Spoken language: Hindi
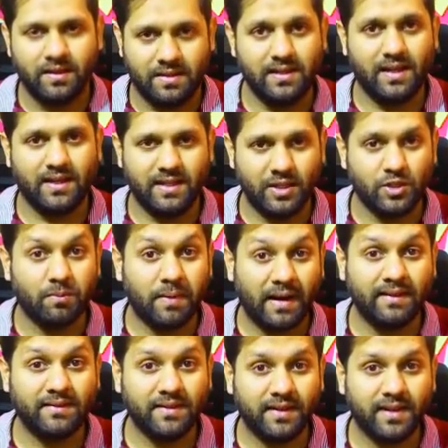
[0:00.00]
ये ये जो
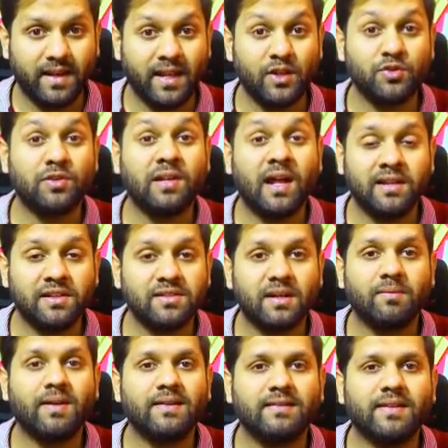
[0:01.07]
माइंड सेट है ना ये जो लालच का
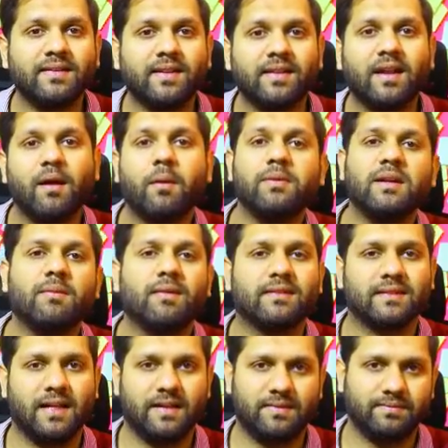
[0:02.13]
माइंड सेट है ना अब ये
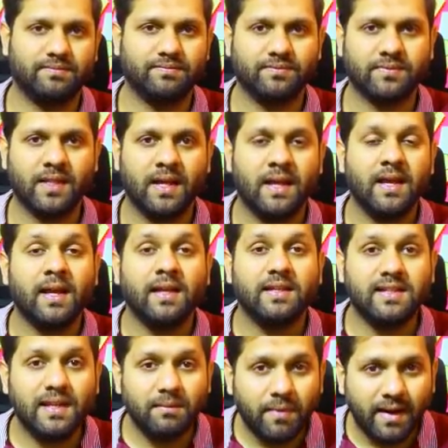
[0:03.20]
मसला
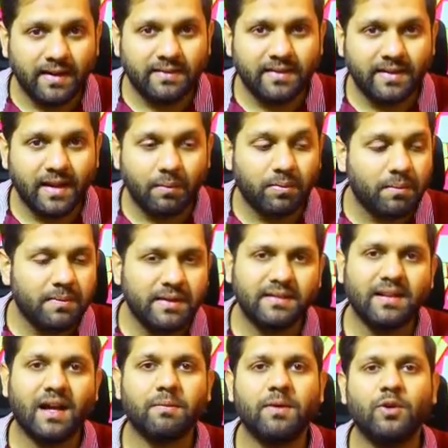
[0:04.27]
ये माइंड सेट आपका
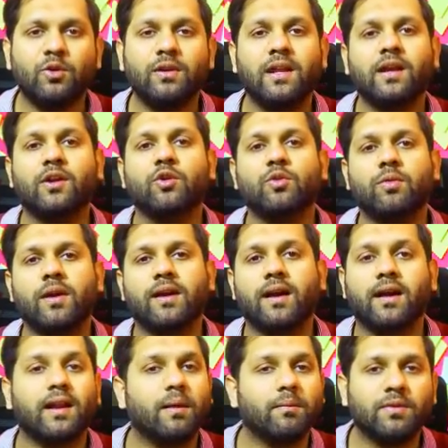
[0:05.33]
बीस लाख भी लेके डूबेगा
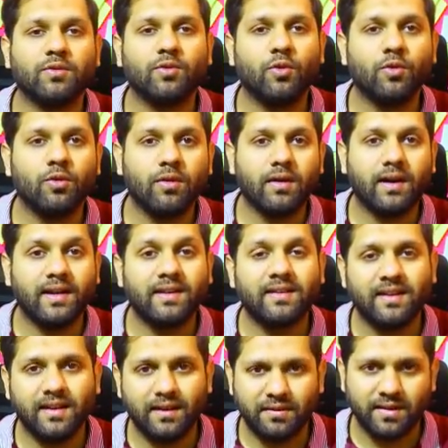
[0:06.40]
अगर आप इसको गलत
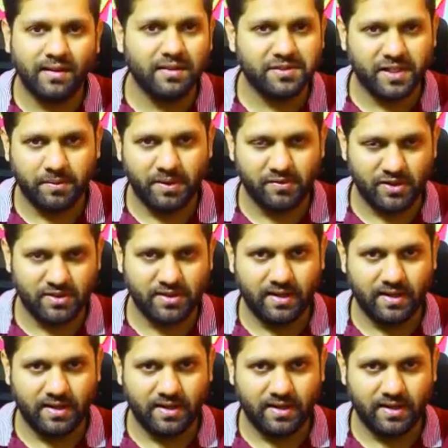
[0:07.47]
तरीके से रियल स्टेट में इन्वेस्ट